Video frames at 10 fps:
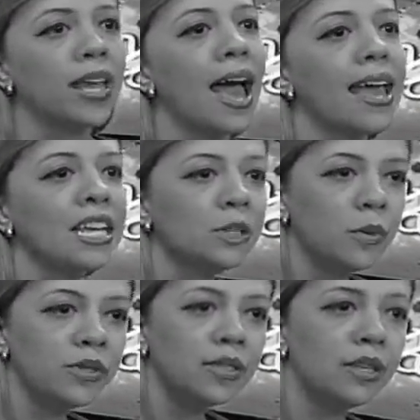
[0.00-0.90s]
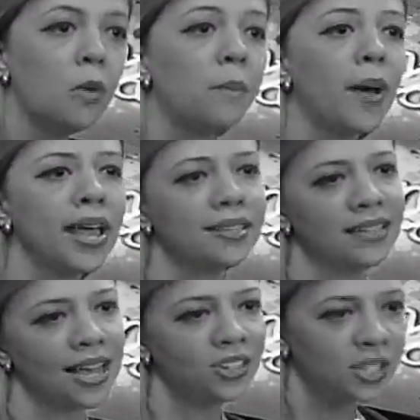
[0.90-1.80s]
a exposição
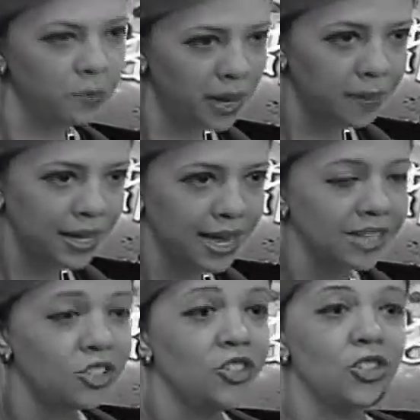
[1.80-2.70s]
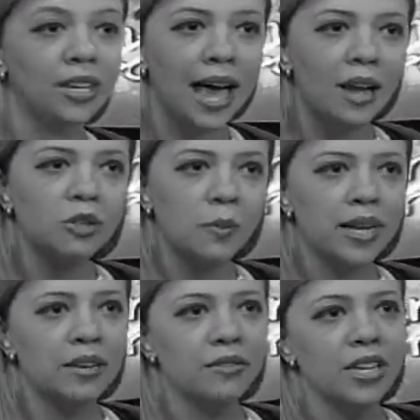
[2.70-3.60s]
Paisagens Permanentes de Carlos
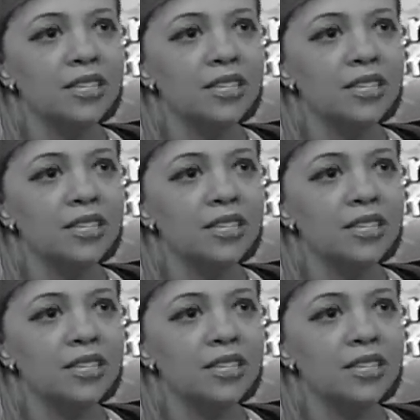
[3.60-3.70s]
Benevides